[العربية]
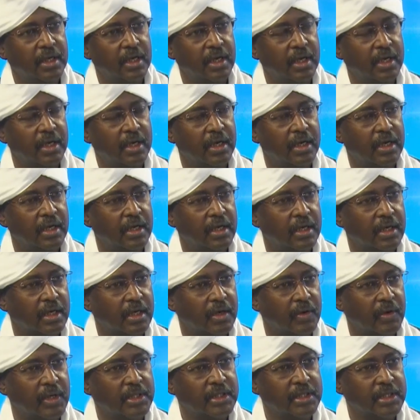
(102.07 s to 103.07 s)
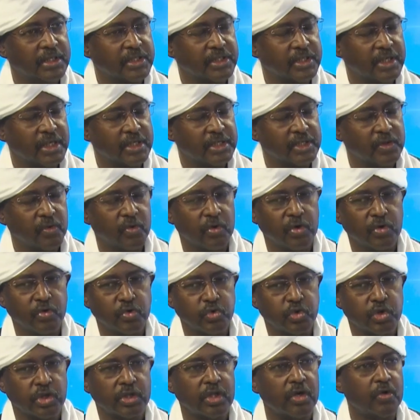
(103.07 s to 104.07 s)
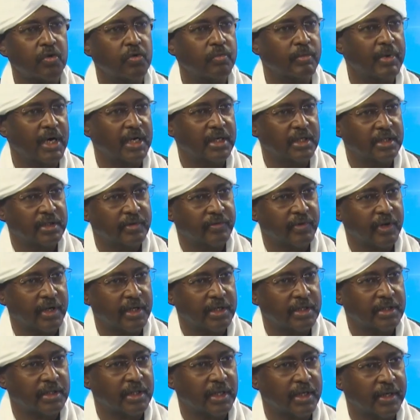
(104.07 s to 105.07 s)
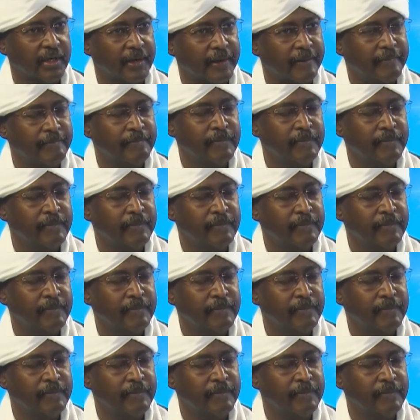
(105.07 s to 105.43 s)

الكوادر السياسية والنشطاء هم مع الاتفاق الإطاري